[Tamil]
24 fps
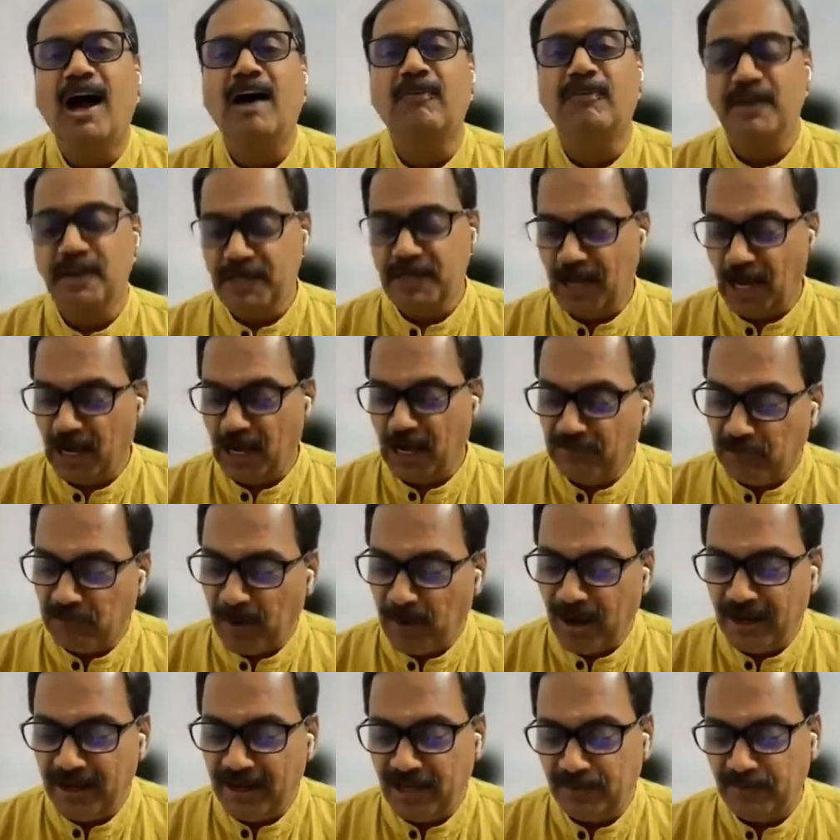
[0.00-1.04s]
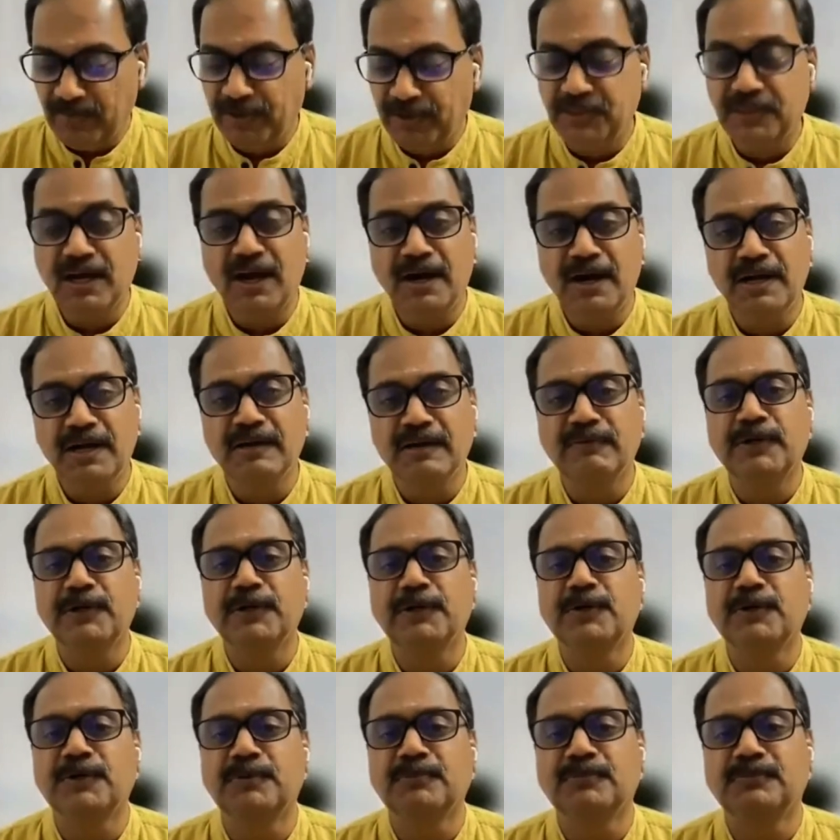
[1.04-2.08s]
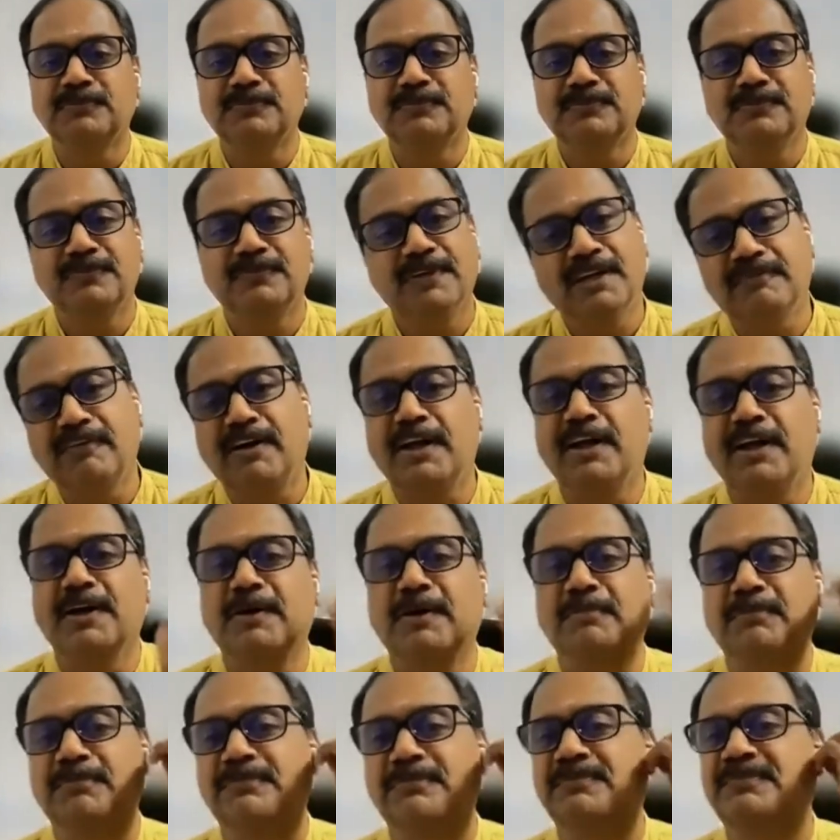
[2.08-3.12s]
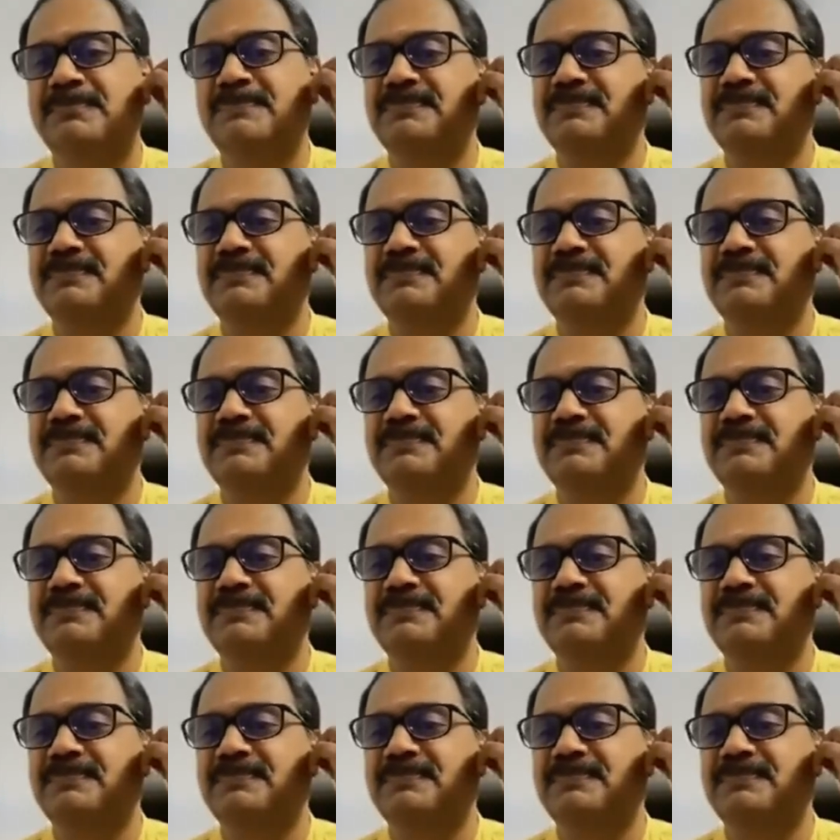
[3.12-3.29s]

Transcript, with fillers: அவை யாவுமாய் அமைந்த ஆண்டவனுக்கும் என் வணக்கம்